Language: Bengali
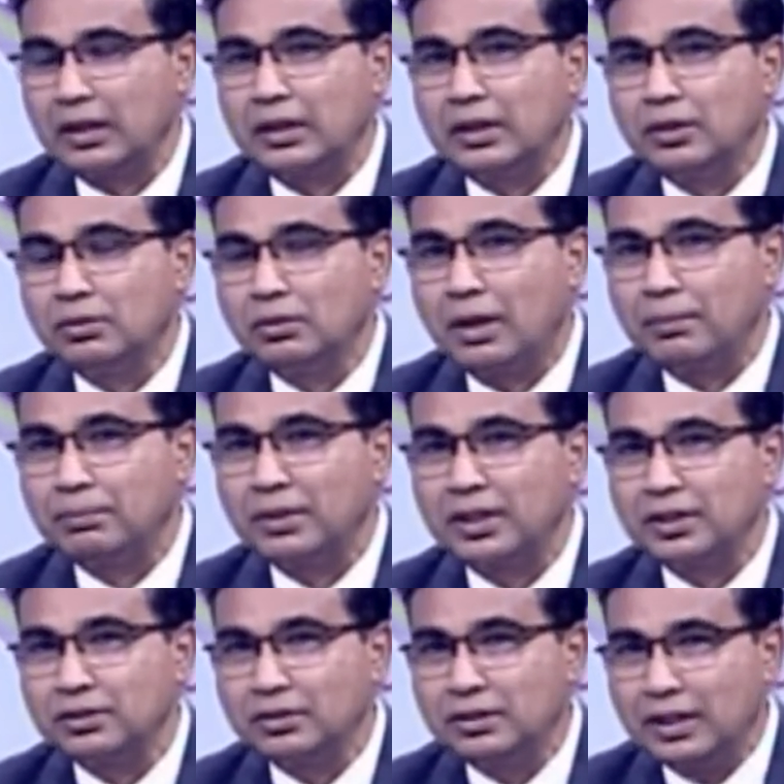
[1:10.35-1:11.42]
কিন্তু আপনাকে
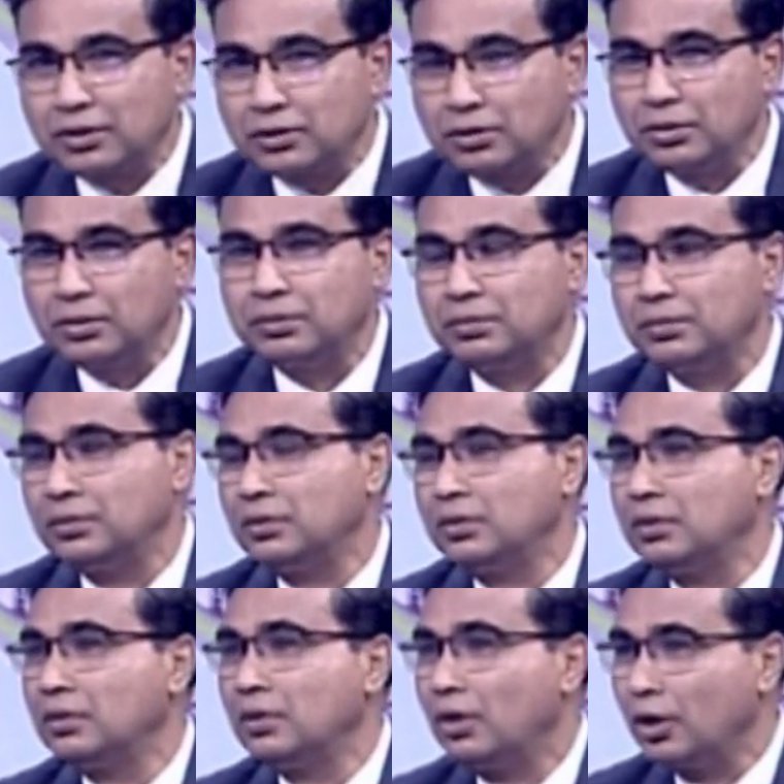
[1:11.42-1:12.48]
যদি একটু
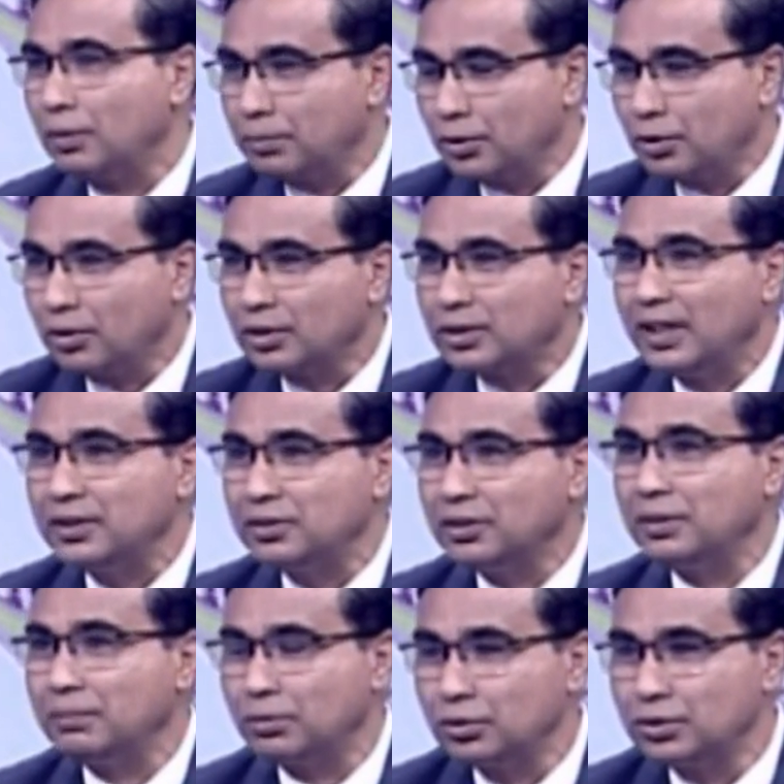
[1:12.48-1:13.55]
অল্প কথায় যদি
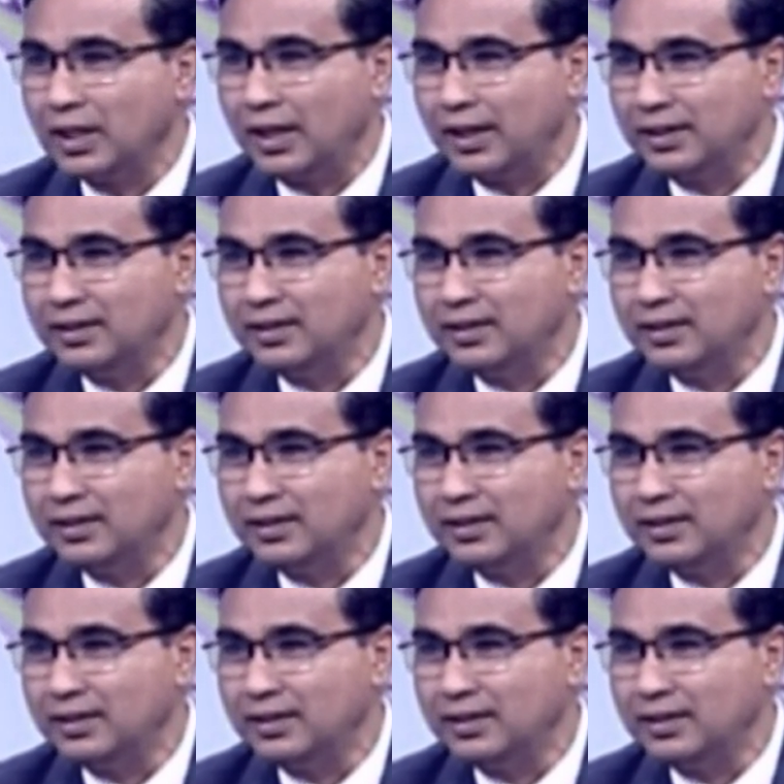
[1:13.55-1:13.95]
বুঝাই